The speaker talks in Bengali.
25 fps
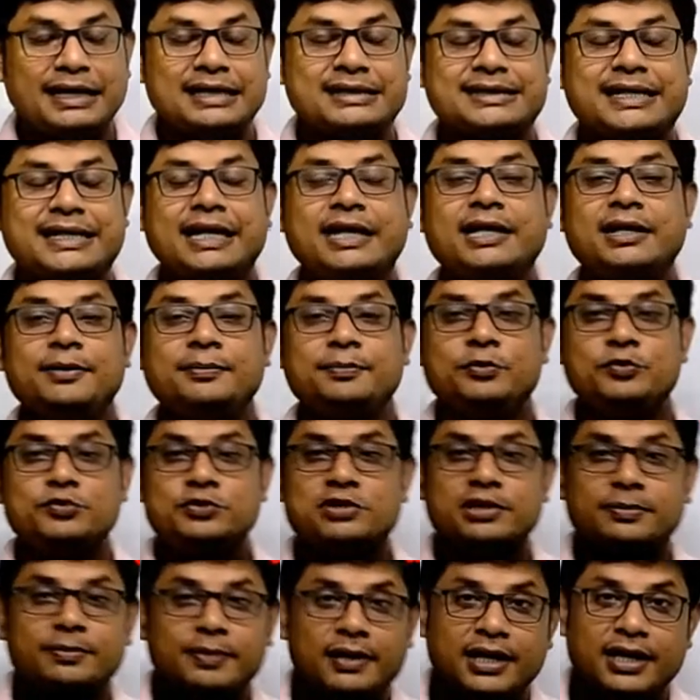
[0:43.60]
আমরা এক্স্যাক্টলি
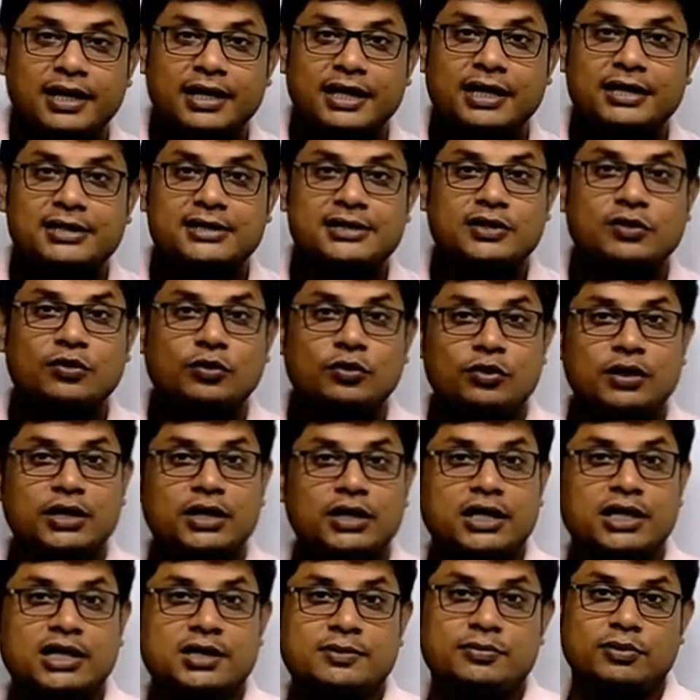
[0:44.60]
বুঝতে পারি না যে
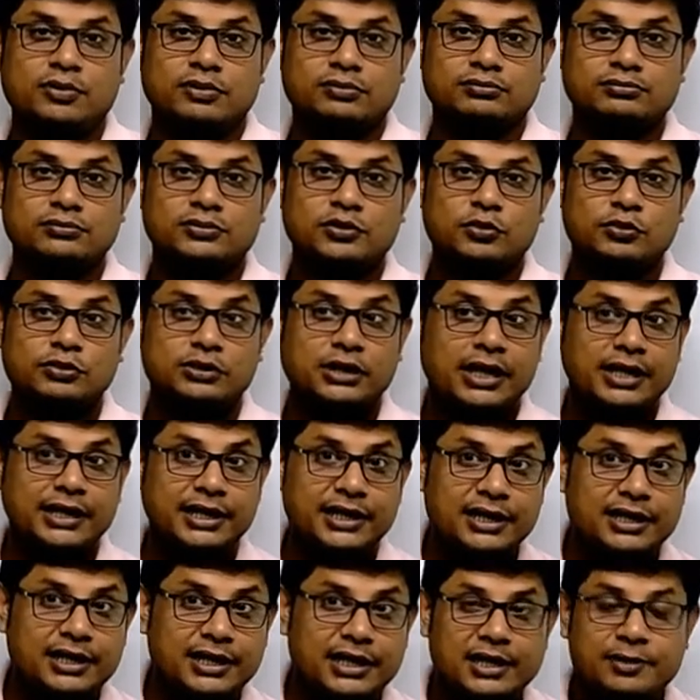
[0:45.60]
কোনটা লিখবো
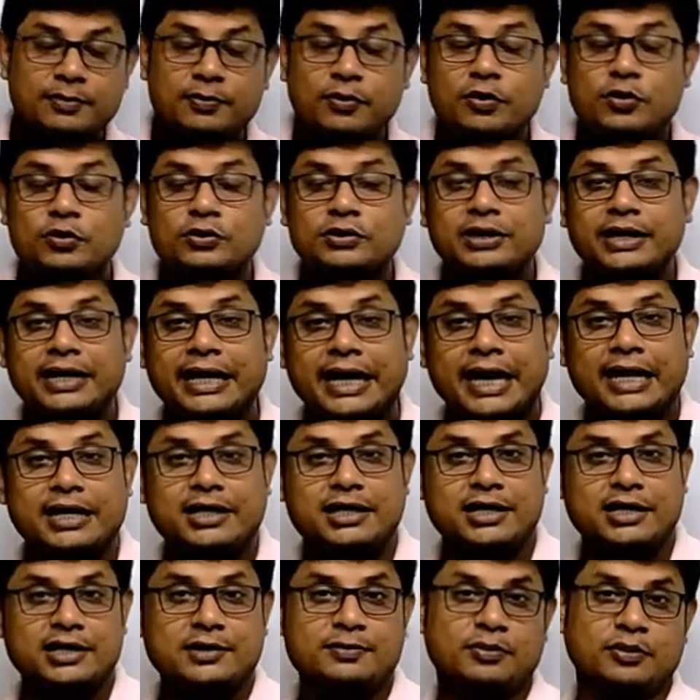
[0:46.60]
কোথায় ইন লিখবো
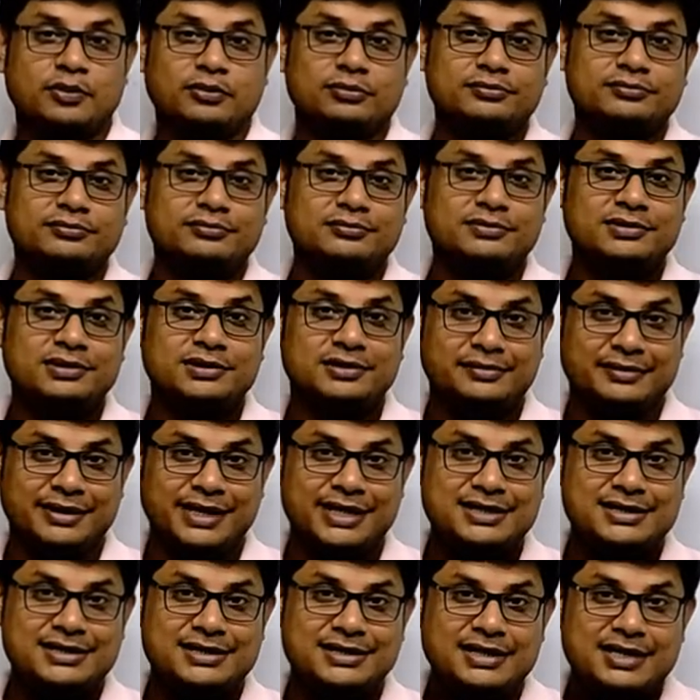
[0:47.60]
কোথায় অ্যাট লিখবো
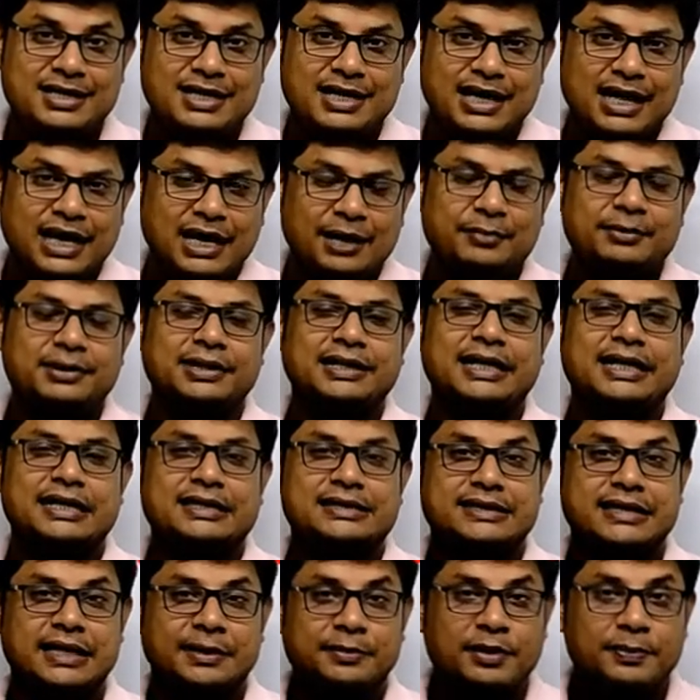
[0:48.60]
রাইট
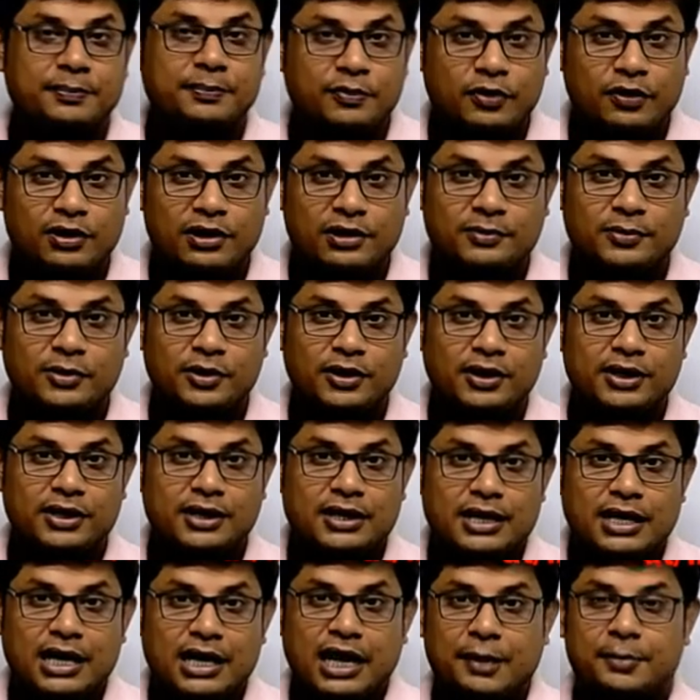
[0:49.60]
আমাদের এক্সামে প্রবলেম
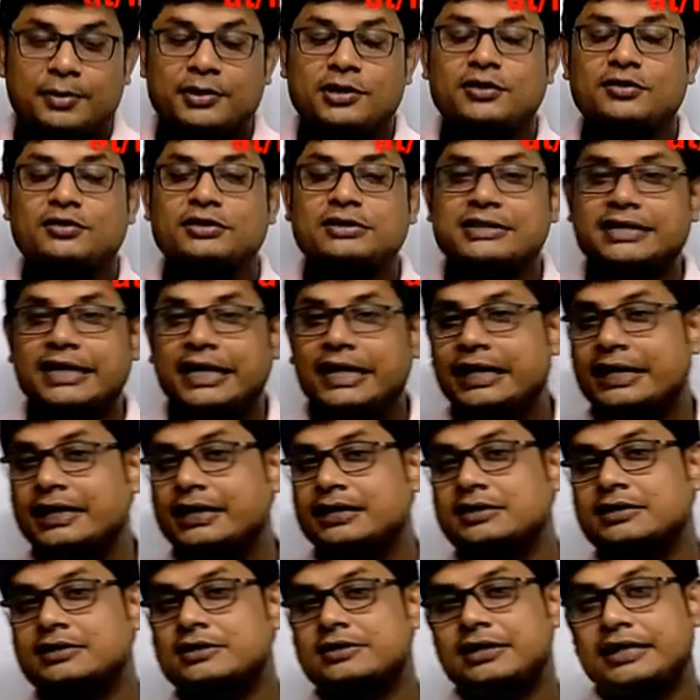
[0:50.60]
হয় আমরা যখন
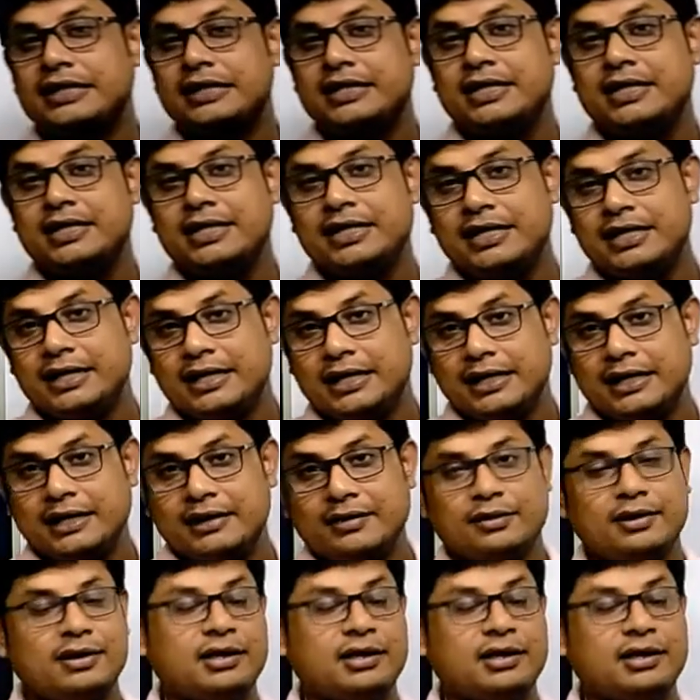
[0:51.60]
সেন্টেন্স লিখি